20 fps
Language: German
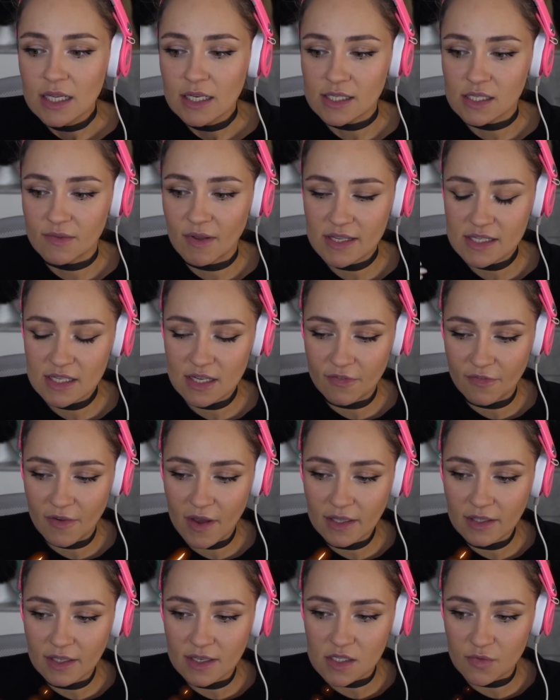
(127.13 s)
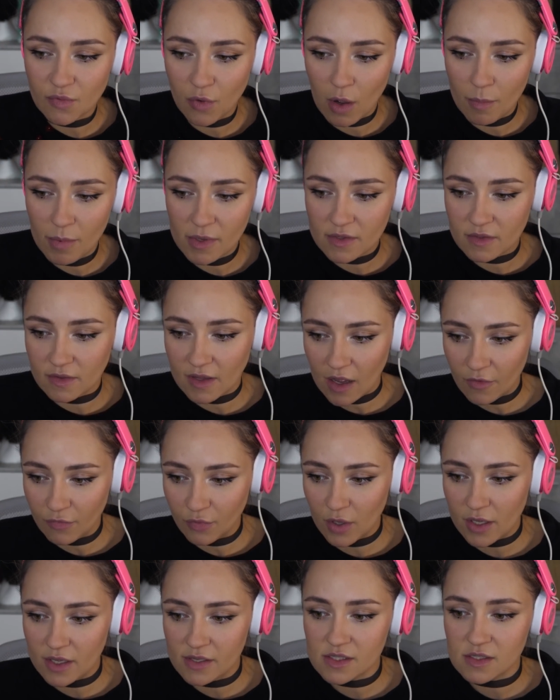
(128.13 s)
Dass quasi der Vater das Vorbild
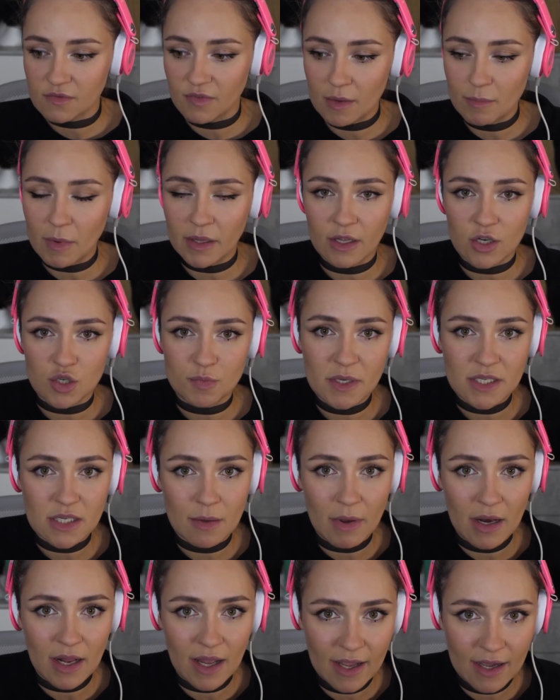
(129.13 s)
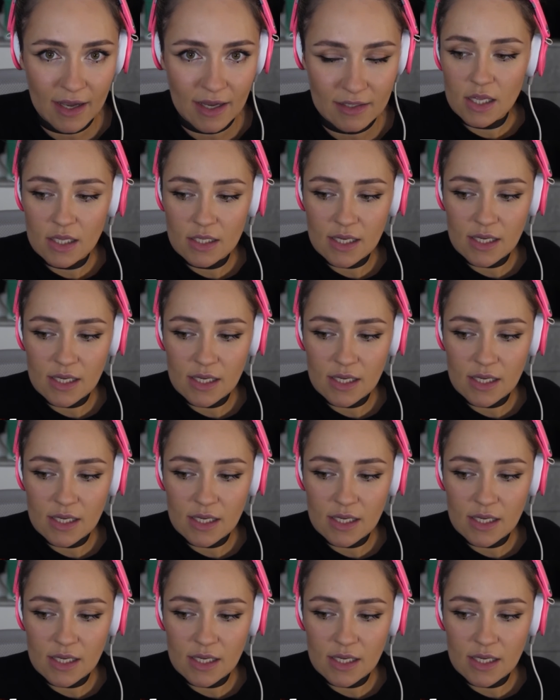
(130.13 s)
dafür ist, wen man dann später mal heiratet.